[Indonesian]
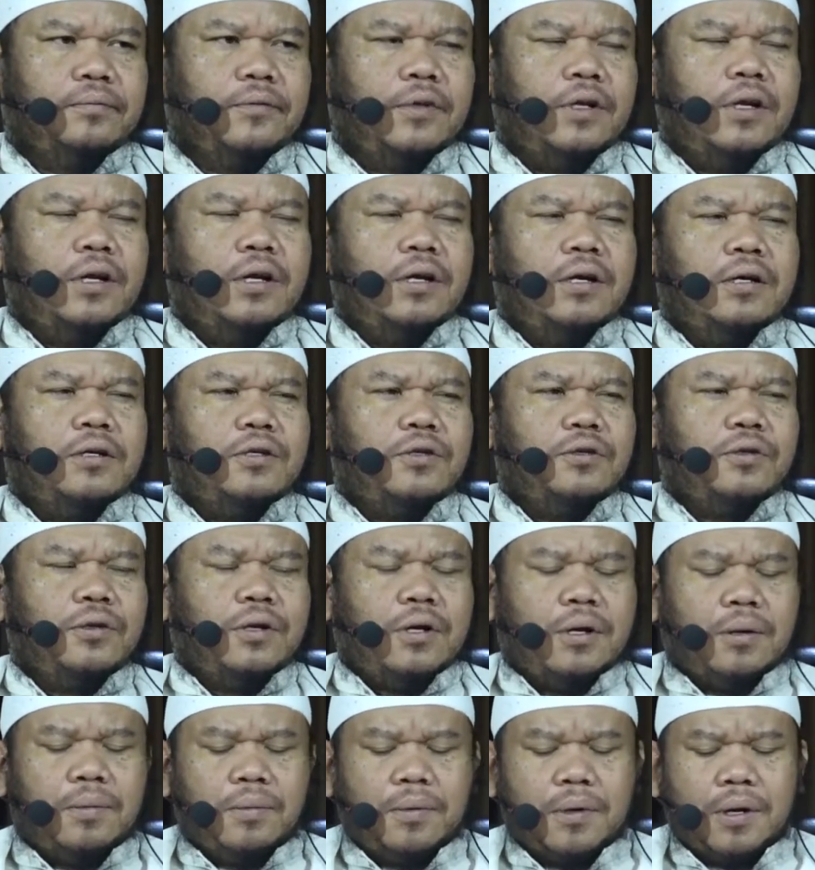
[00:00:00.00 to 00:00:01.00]
Dia
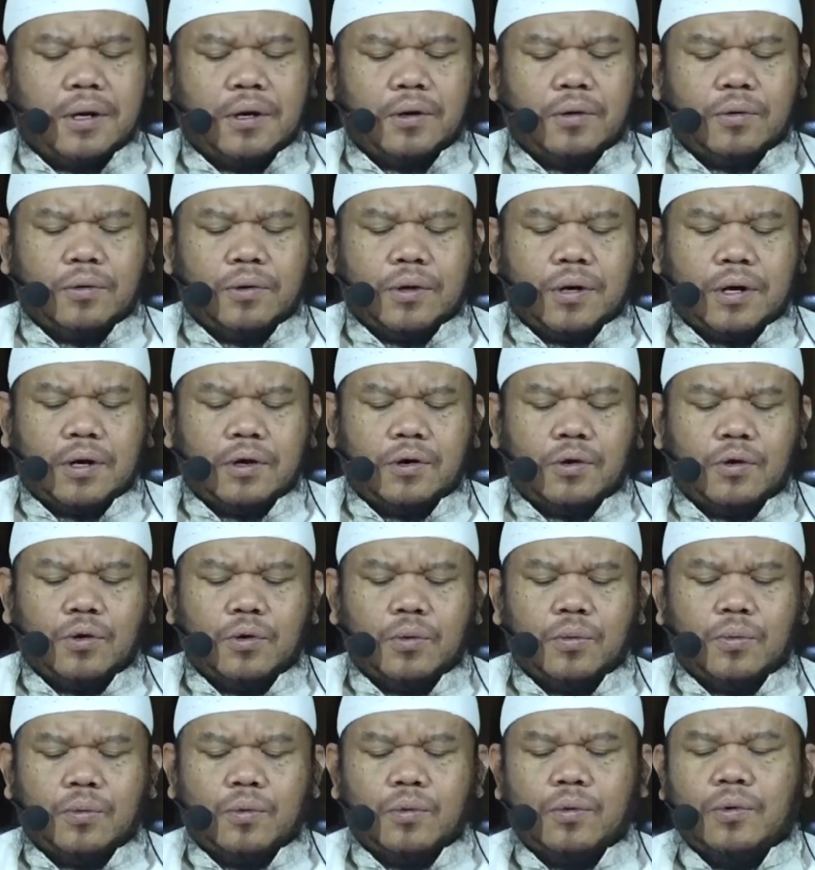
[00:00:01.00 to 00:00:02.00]
sudah melakukan
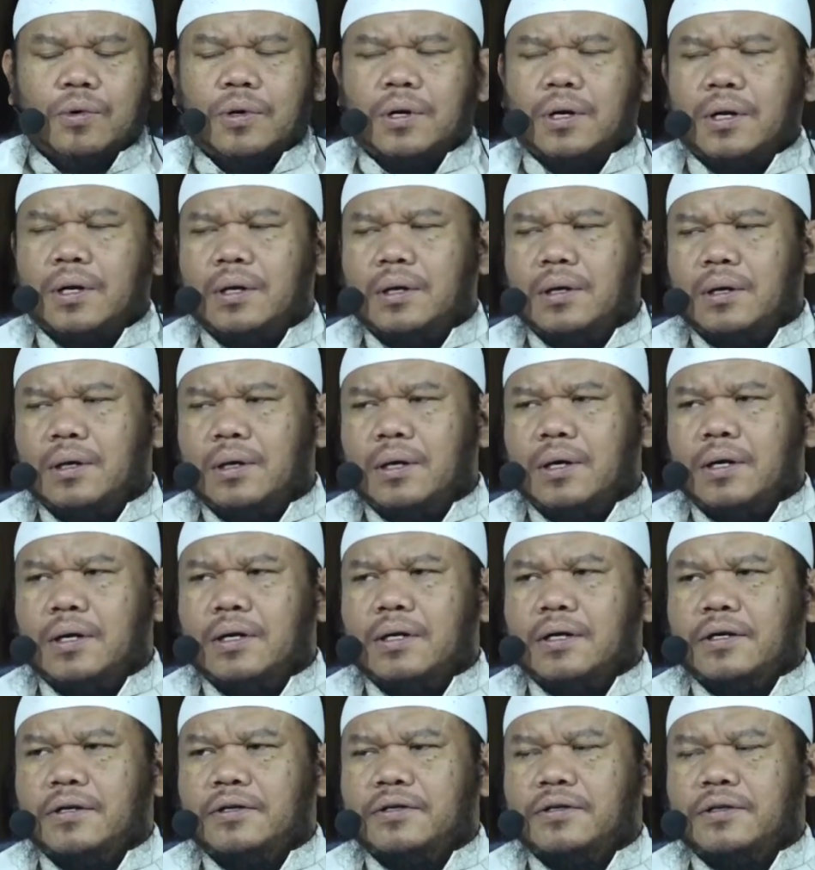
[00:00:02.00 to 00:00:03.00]
hubungan dengan
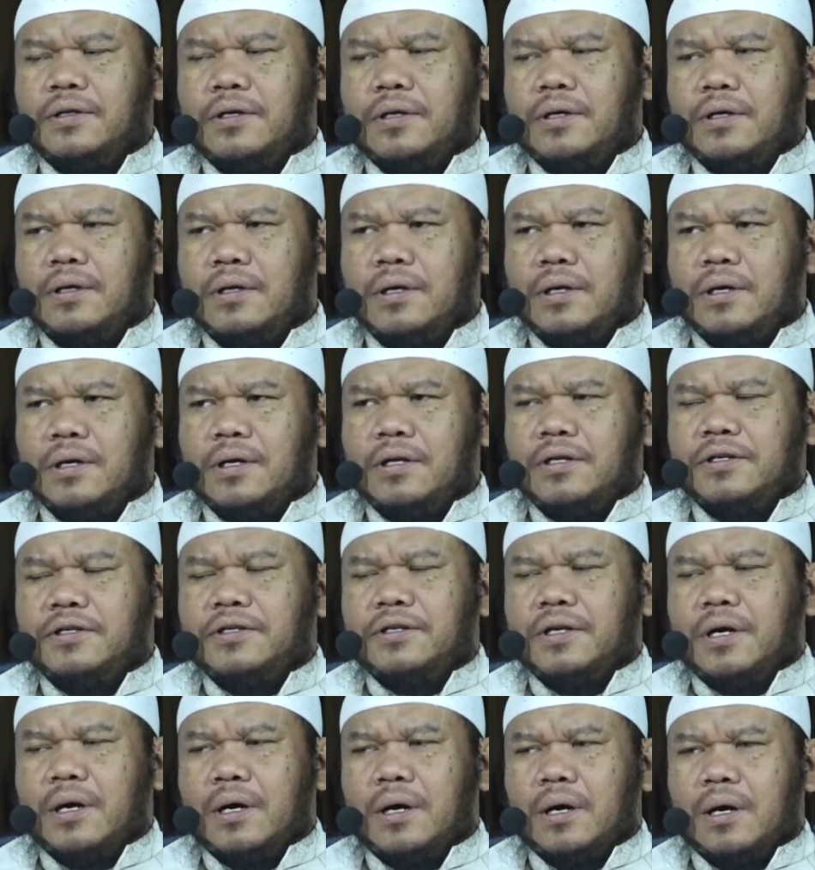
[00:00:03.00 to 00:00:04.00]
istrinya di
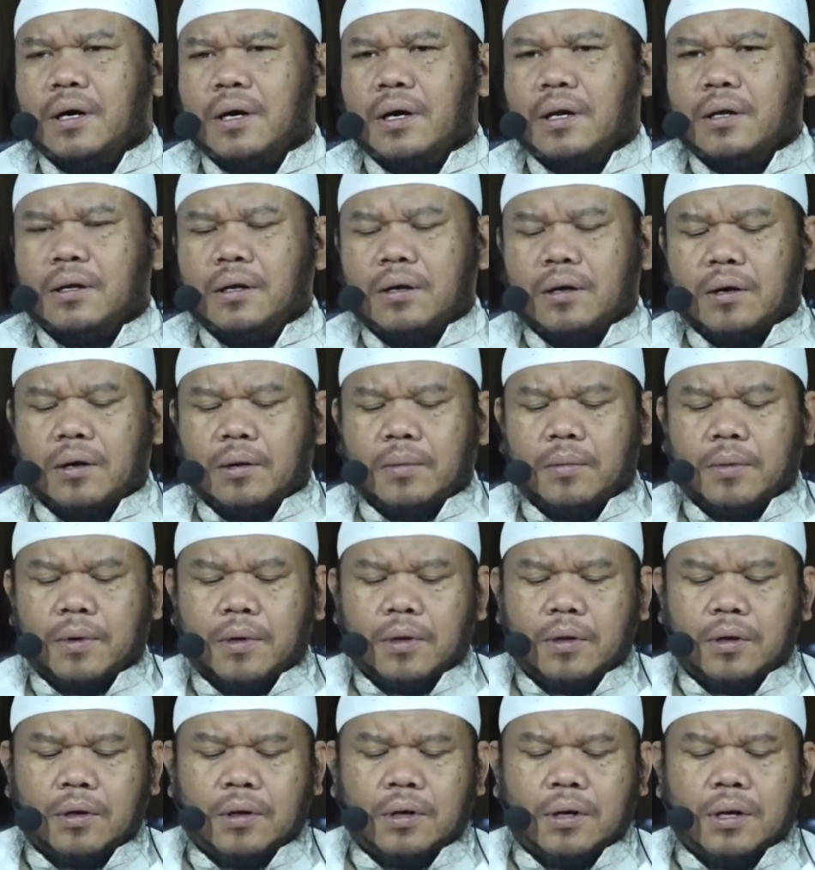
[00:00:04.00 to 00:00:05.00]
siang hari
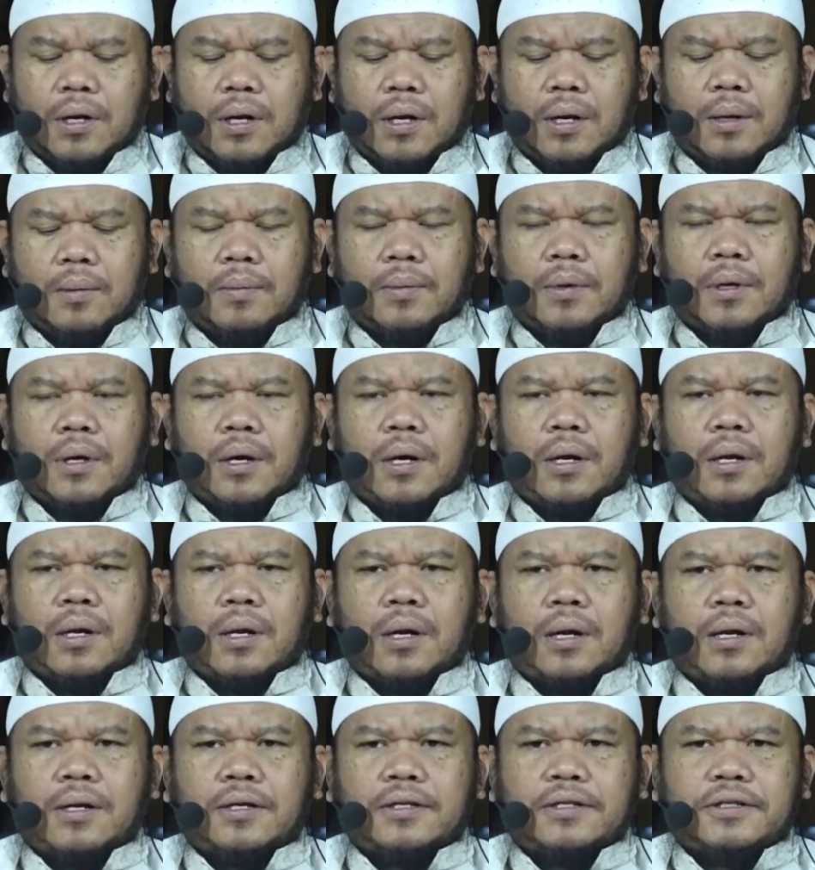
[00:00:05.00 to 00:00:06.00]
Ramadan dalam
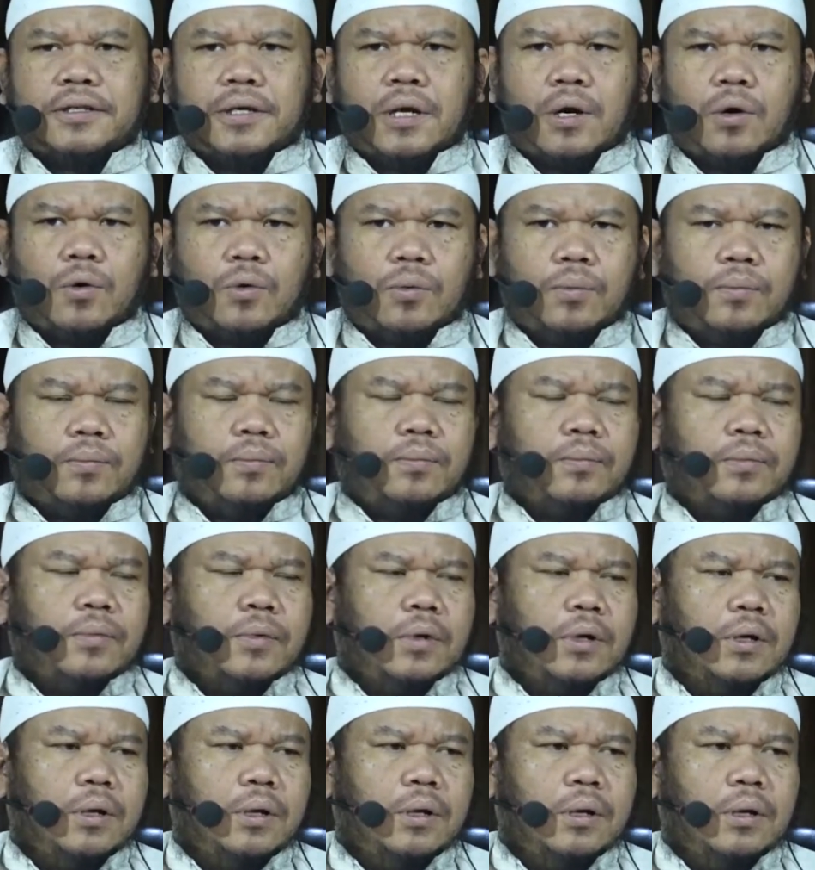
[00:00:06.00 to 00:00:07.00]
keadaan saum.
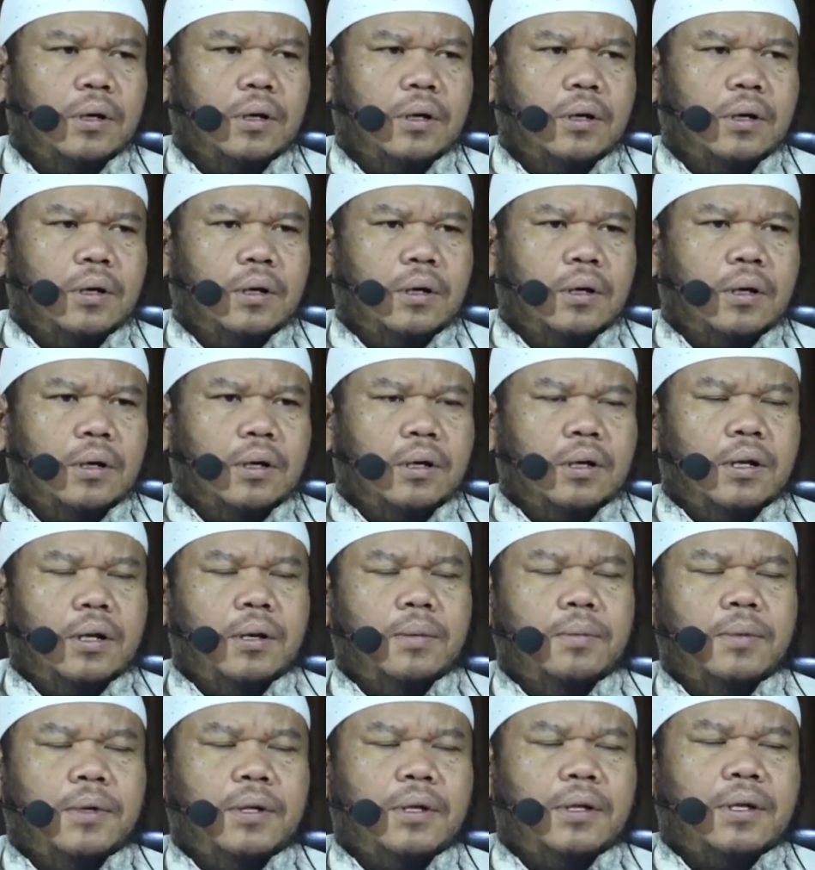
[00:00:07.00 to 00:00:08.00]

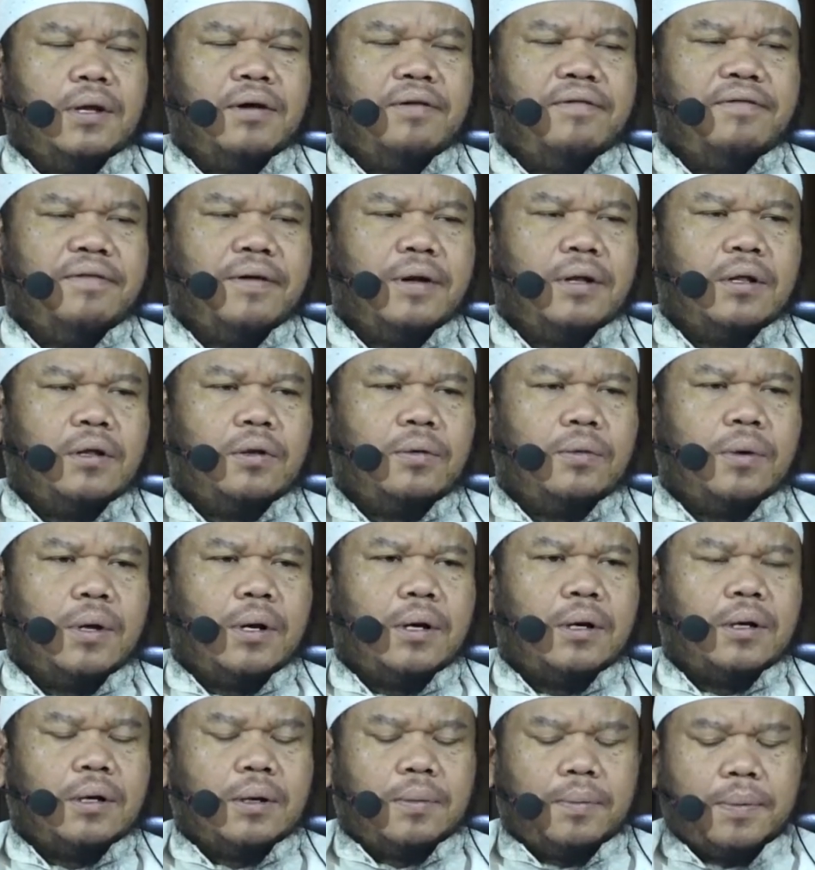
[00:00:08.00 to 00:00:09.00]
Dia minta
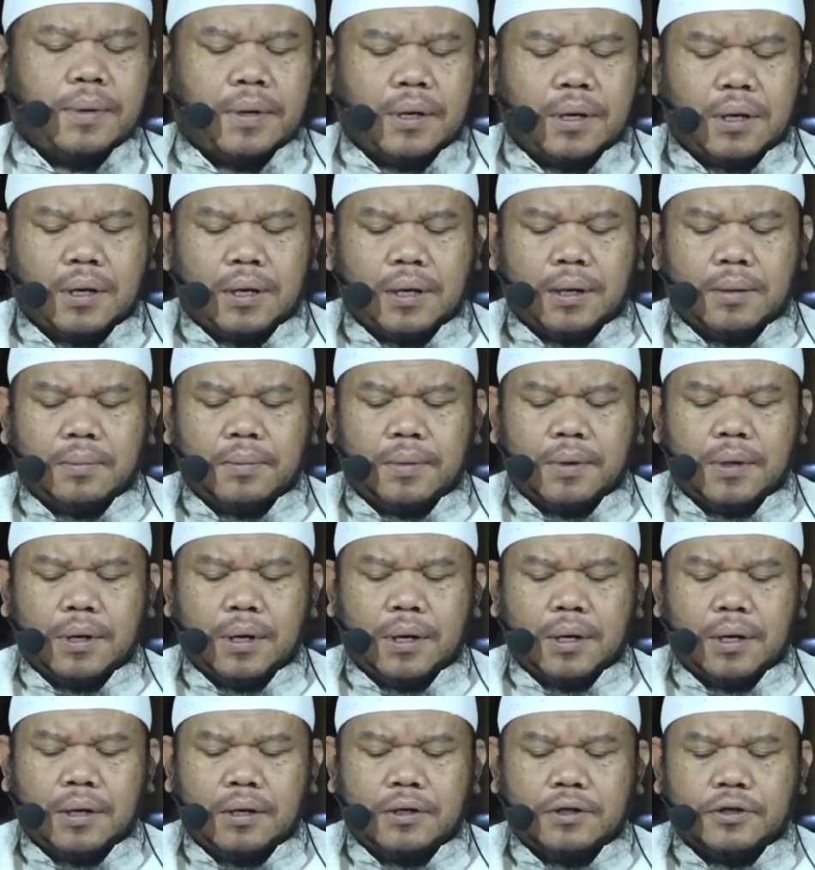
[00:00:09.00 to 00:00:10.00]
fatwa kepada Nabi
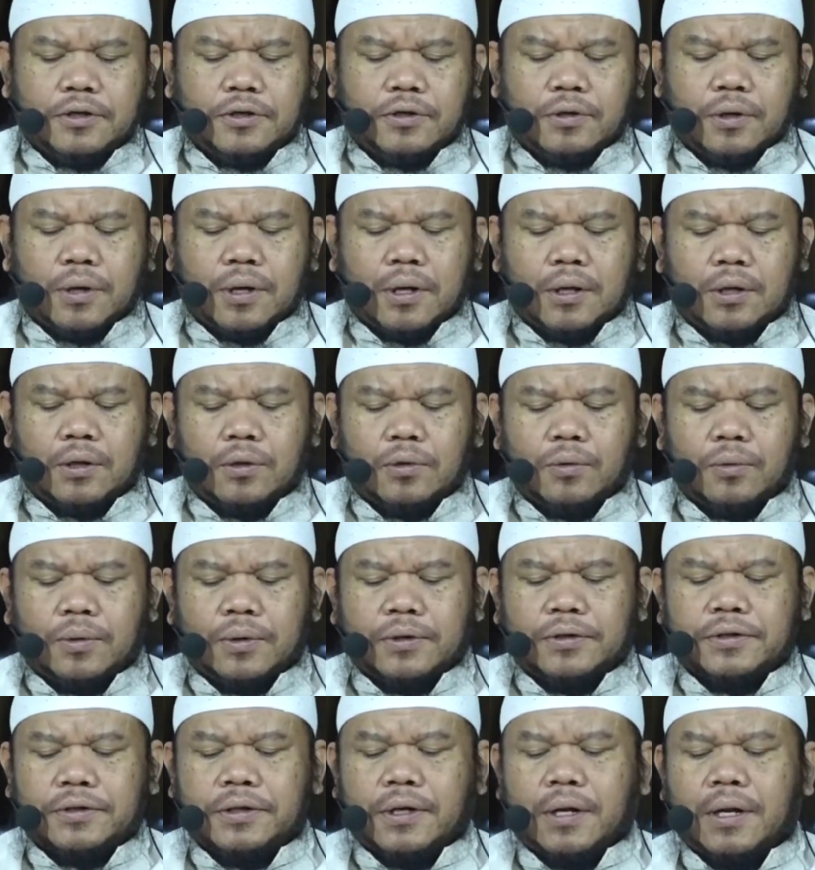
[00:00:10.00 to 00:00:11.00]
Ali Shallallahu
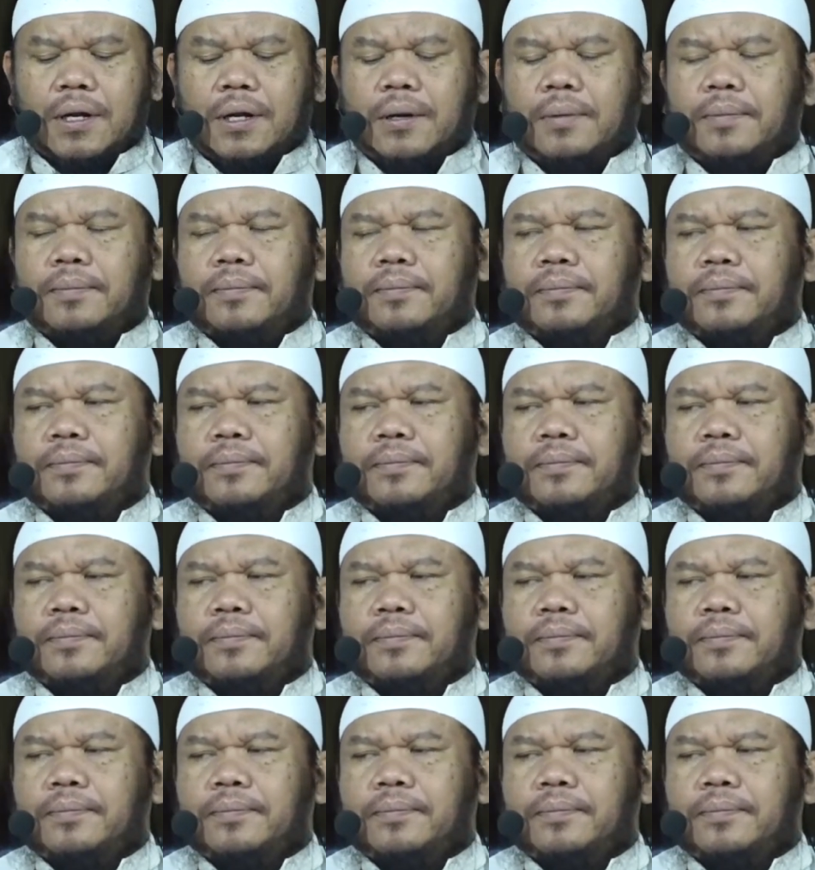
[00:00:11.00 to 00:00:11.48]
Wasallam.